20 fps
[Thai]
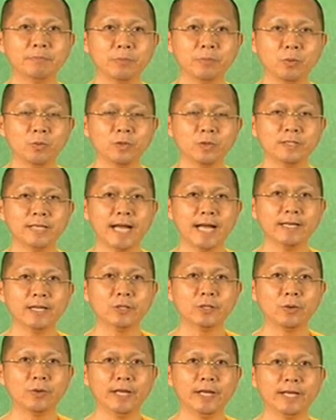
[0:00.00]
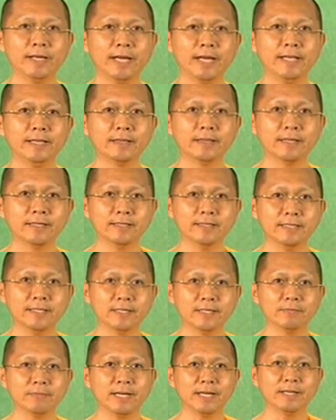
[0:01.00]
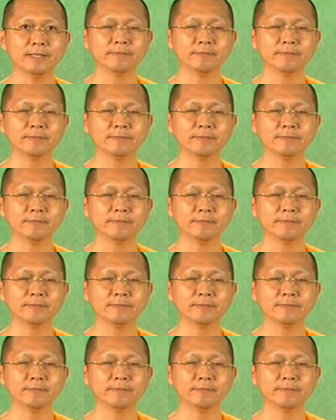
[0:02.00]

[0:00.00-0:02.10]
ปลุกยักษ์ในตัวเองให้ตื่นขึ้นมา